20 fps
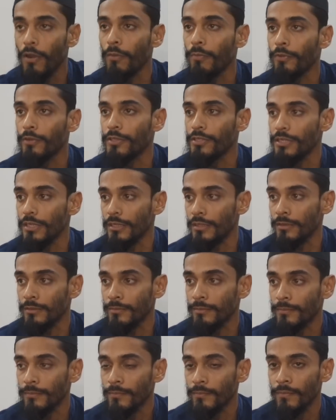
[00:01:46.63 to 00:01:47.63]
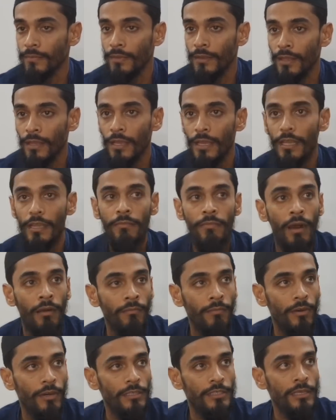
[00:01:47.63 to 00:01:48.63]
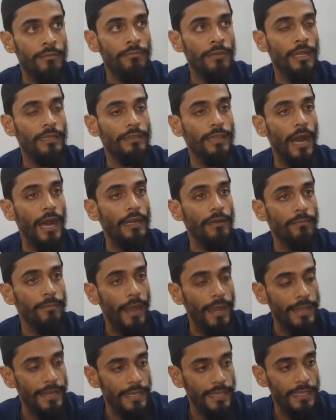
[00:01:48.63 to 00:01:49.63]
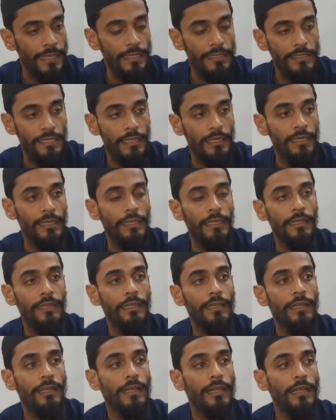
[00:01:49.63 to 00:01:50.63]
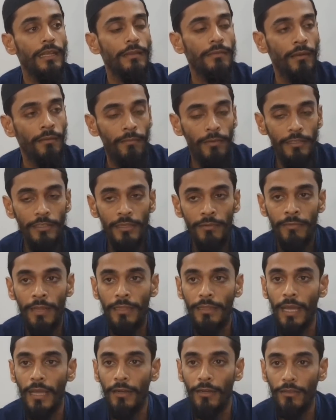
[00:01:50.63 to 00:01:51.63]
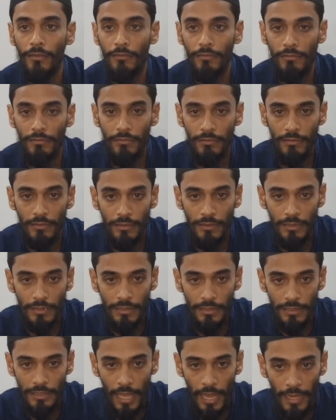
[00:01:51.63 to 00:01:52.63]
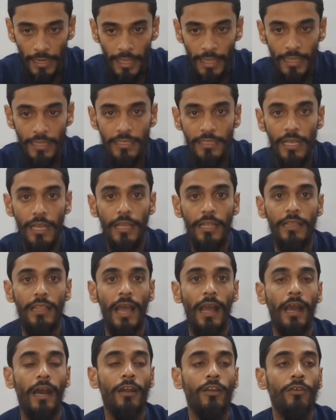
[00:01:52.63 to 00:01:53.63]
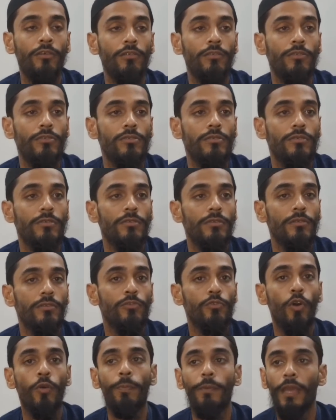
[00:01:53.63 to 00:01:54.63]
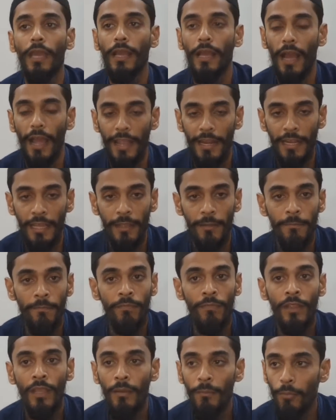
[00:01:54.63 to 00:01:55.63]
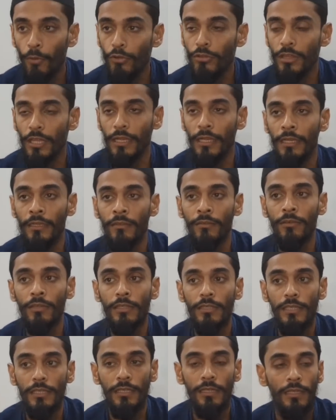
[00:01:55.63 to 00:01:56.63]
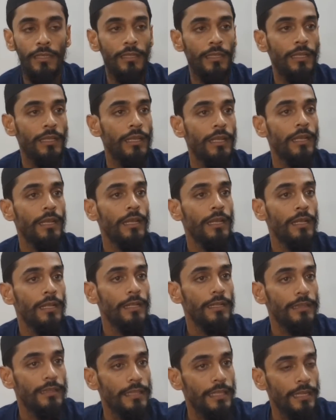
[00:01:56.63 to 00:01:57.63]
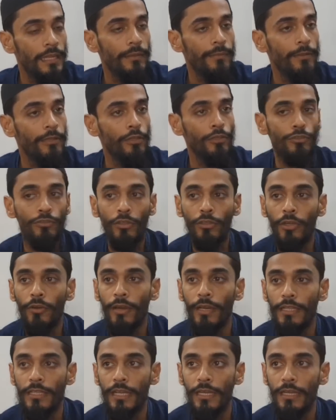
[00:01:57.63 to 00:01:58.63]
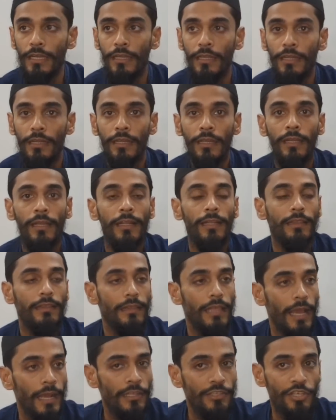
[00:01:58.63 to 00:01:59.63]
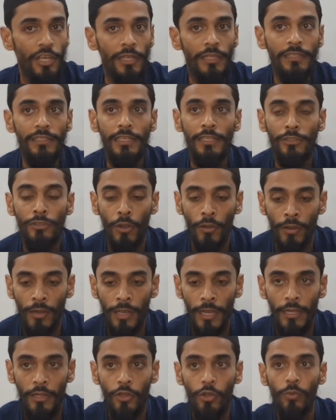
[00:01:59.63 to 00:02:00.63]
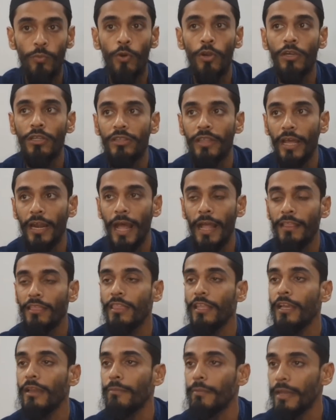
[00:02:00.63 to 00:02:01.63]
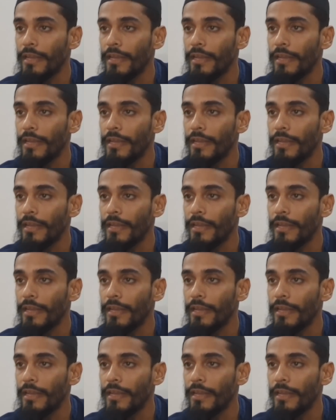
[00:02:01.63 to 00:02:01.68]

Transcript: ফ্লপ হয়েছেন ইমাম মহাজ্জেমরা তার বাইরে গিয়েছেন ইমাম মহাজ্জেমরা তার তার এই যে দেখানো টোপকে খায়নি প্রত্যাখ্যান করেছেন তিনি বিতস্তত হয়েছেন দেখছেন যে সংখ্যালঘু ভোট তার হাত থেকে